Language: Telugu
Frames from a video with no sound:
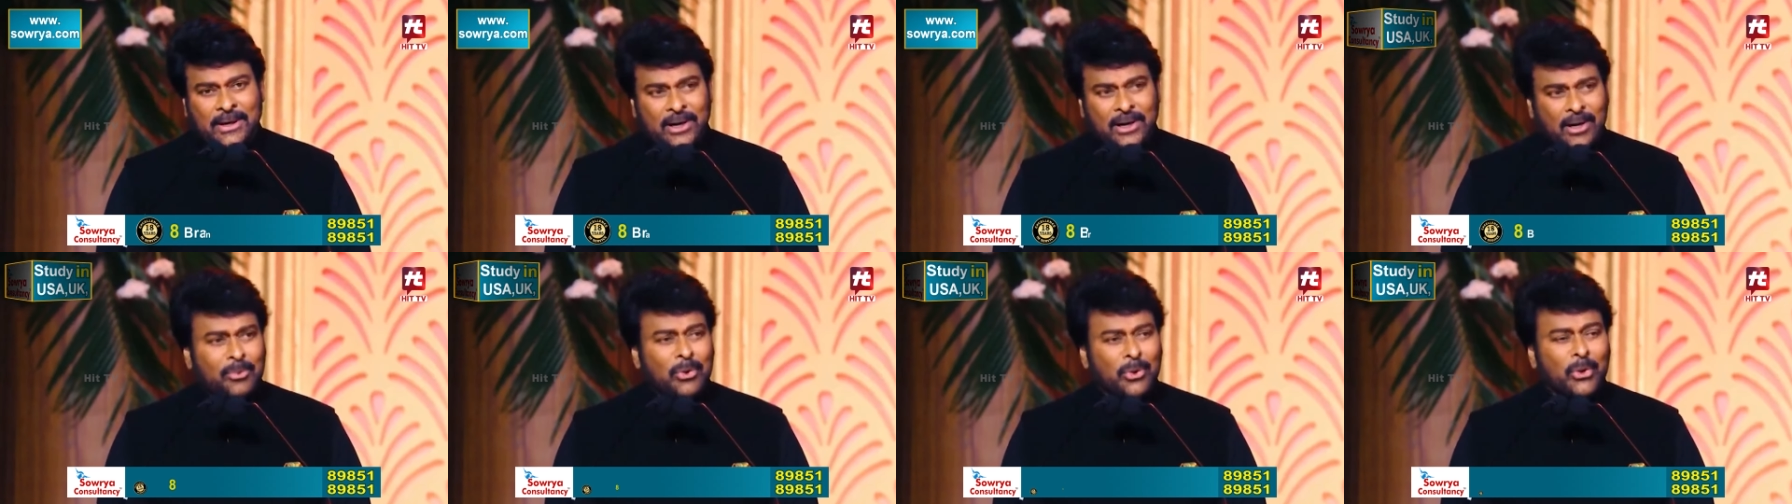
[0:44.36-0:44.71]

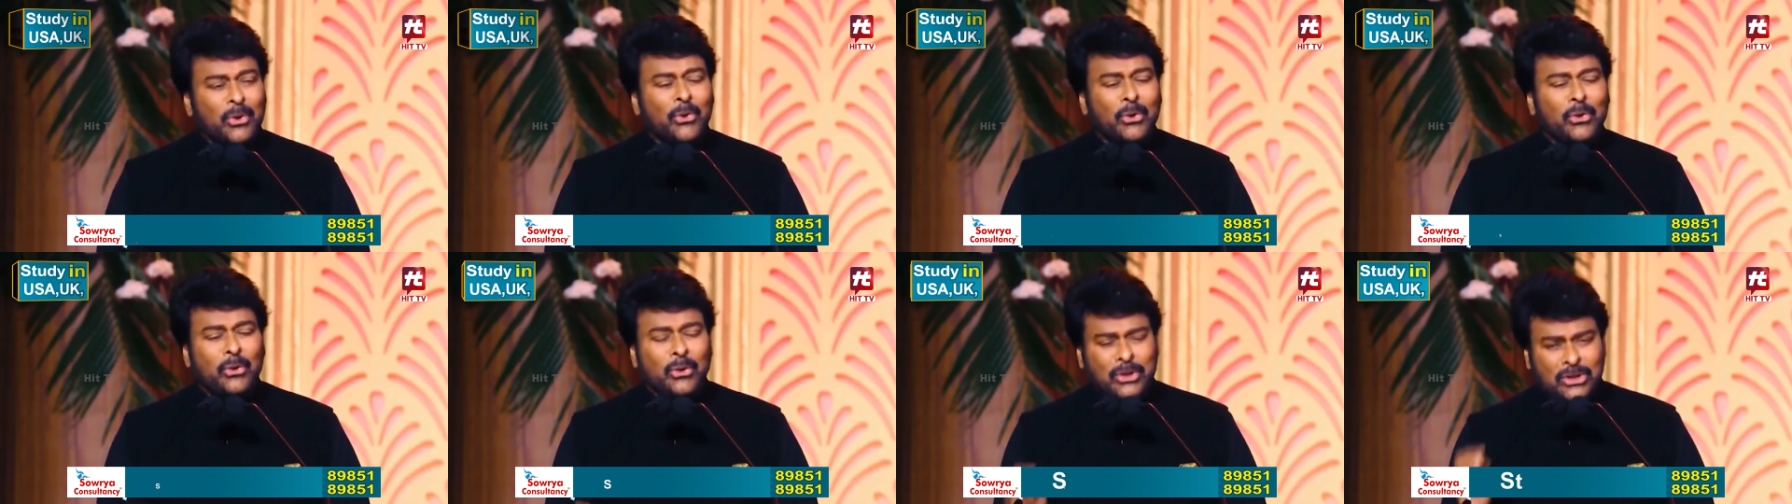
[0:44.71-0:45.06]

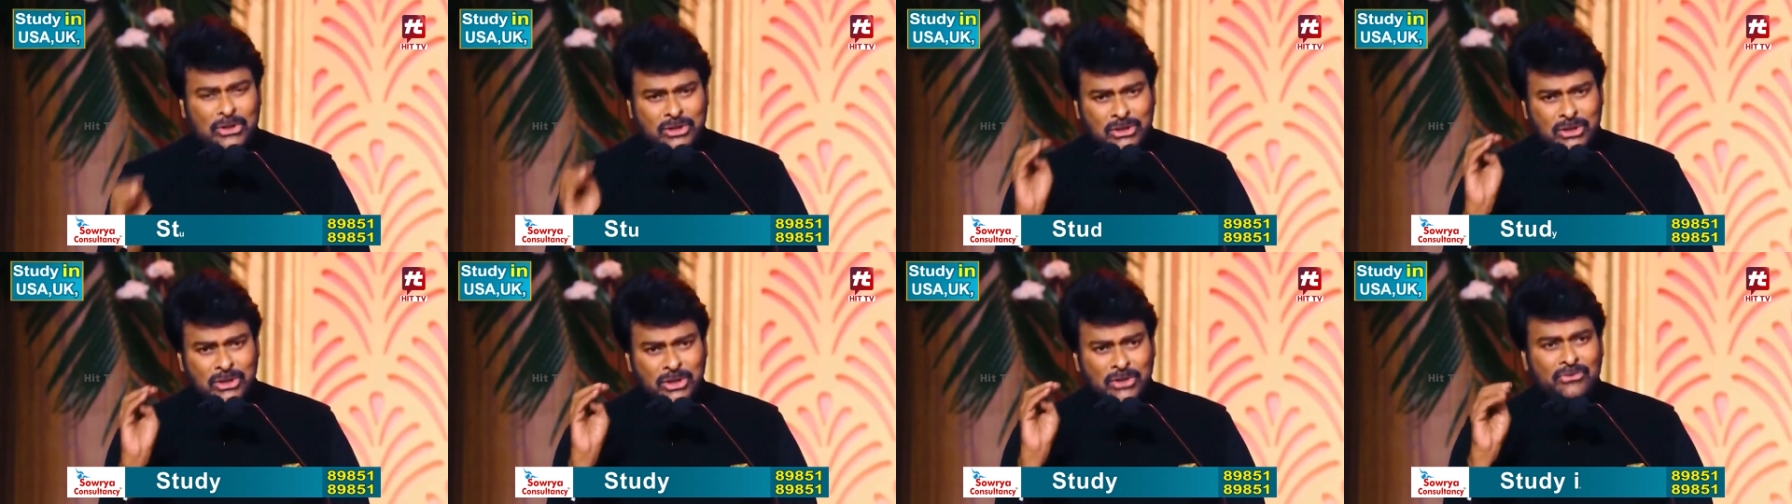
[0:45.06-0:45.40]
కడుపులో ఒక
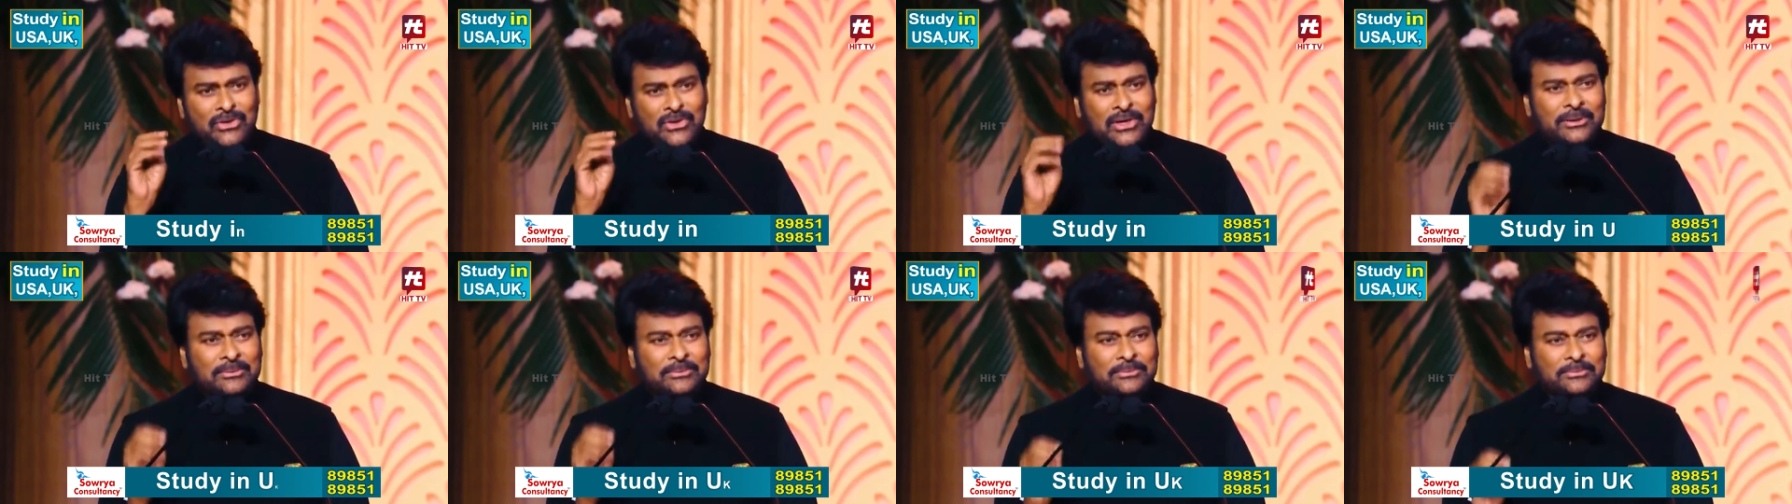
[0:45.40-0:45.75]

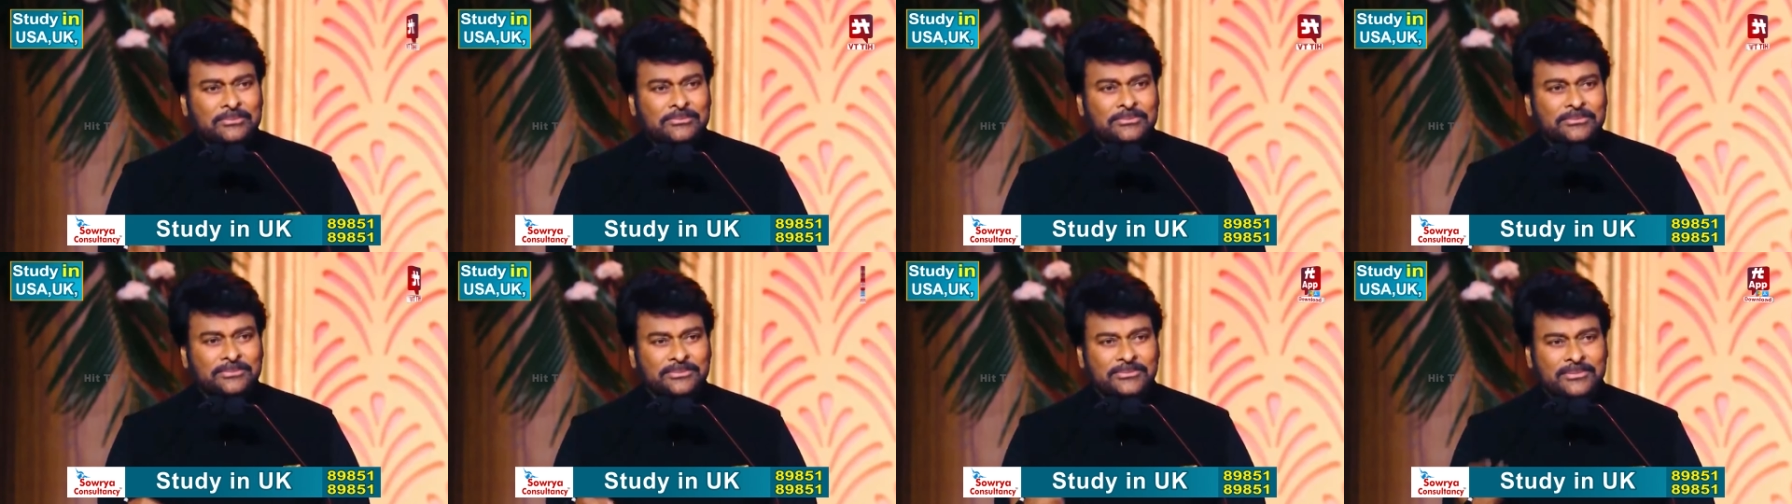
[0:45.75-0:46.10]
జీవి
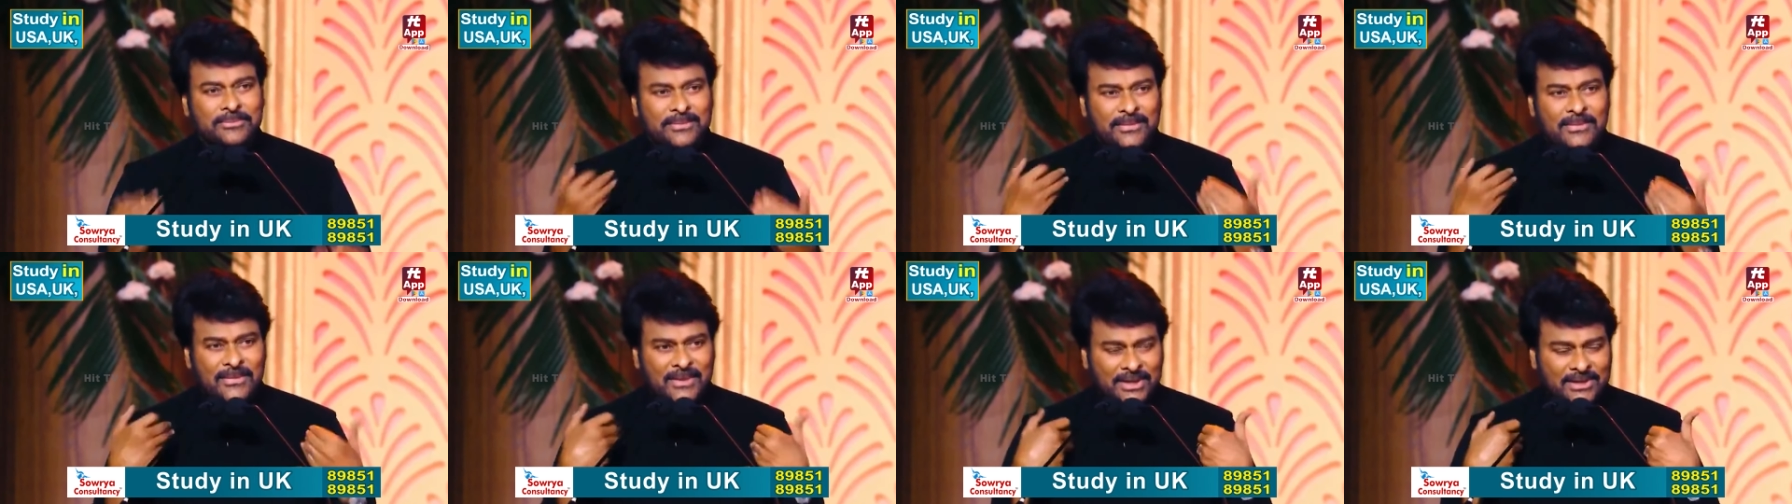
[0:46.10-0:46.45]

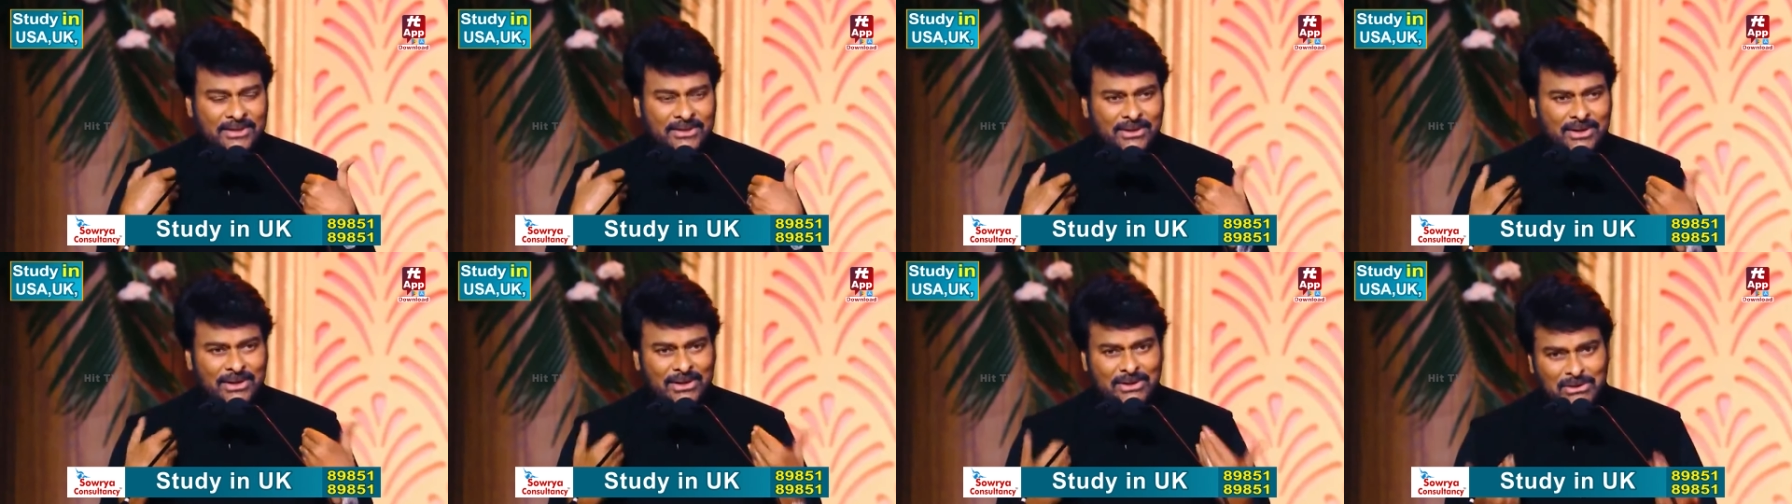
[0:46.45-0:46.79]
ఈ
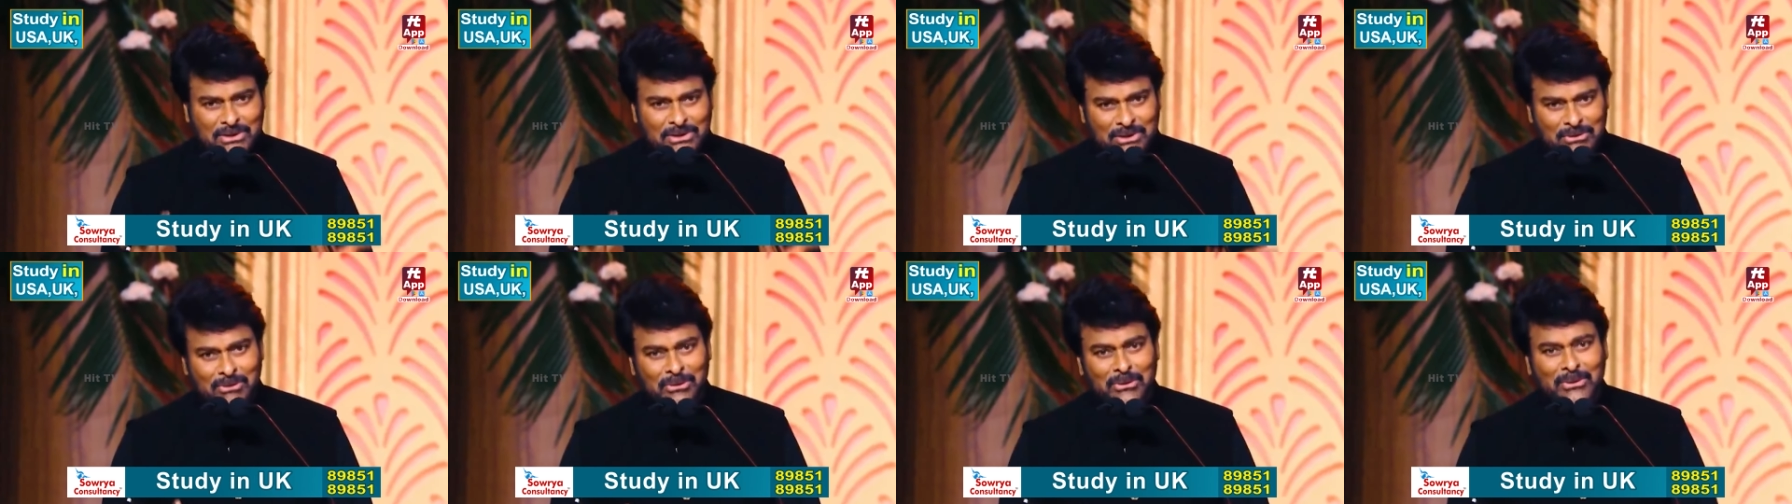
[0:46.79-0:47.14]

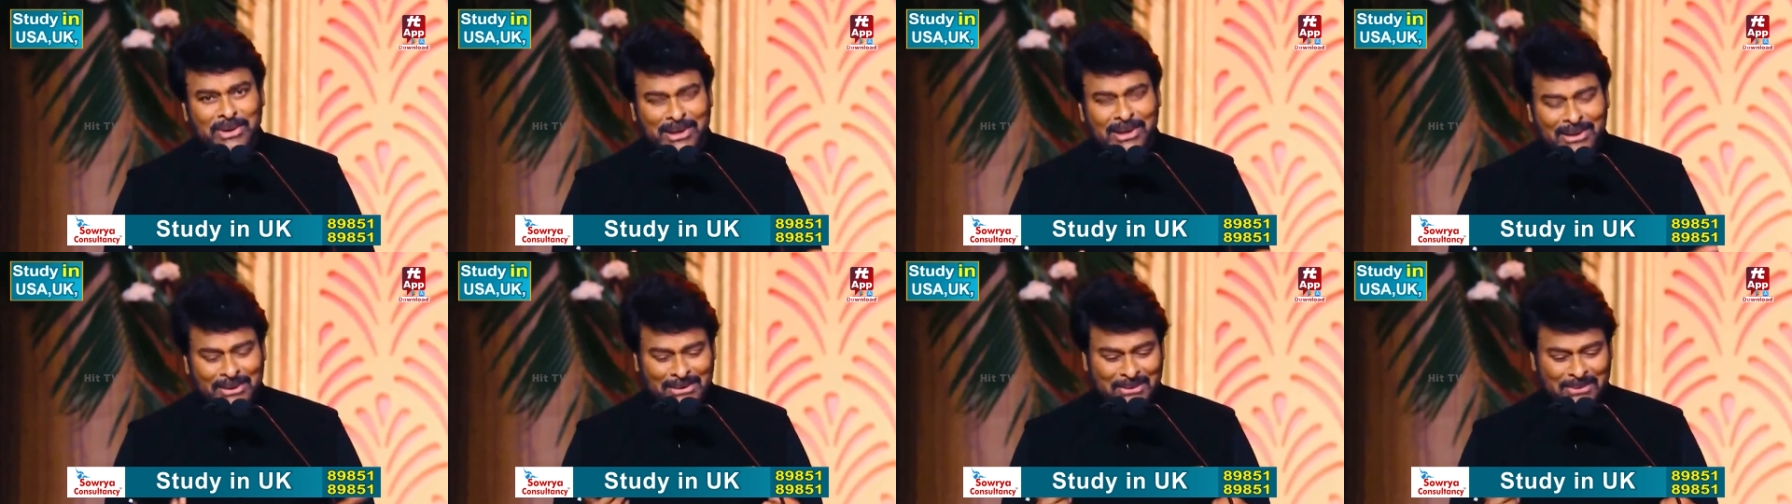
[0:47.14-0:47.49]
చిరంజీవి
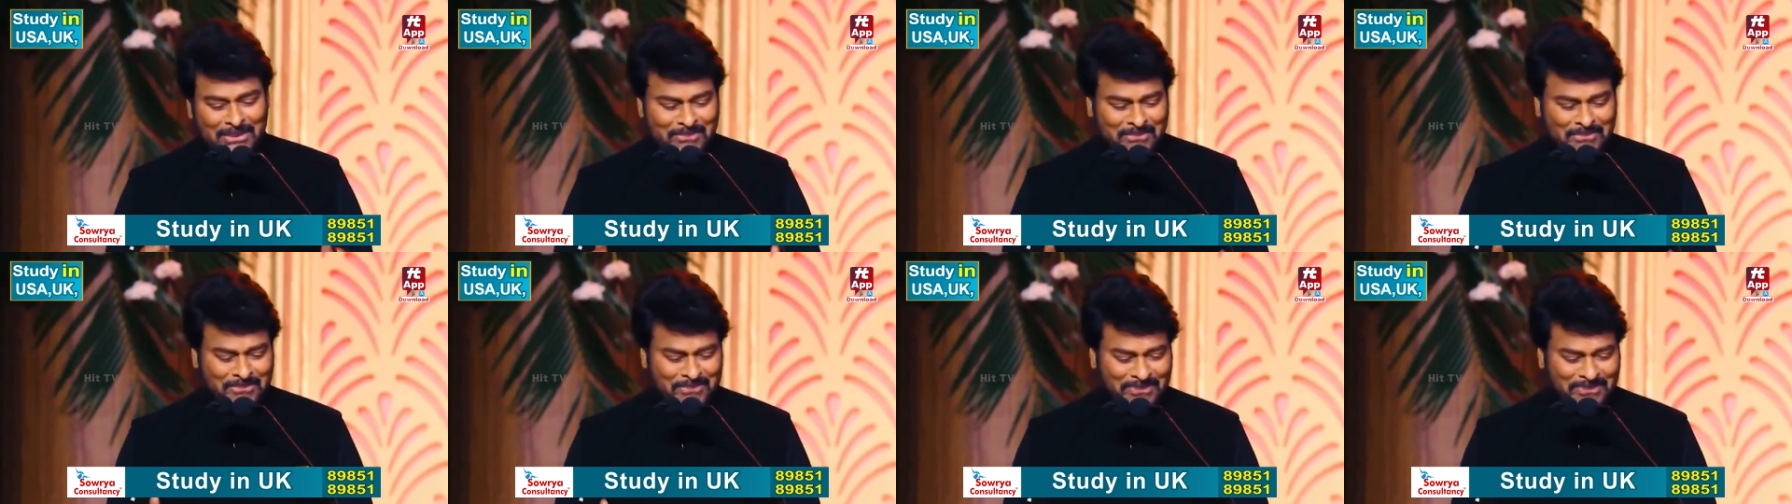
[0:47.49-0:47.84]
ఉన్నాడు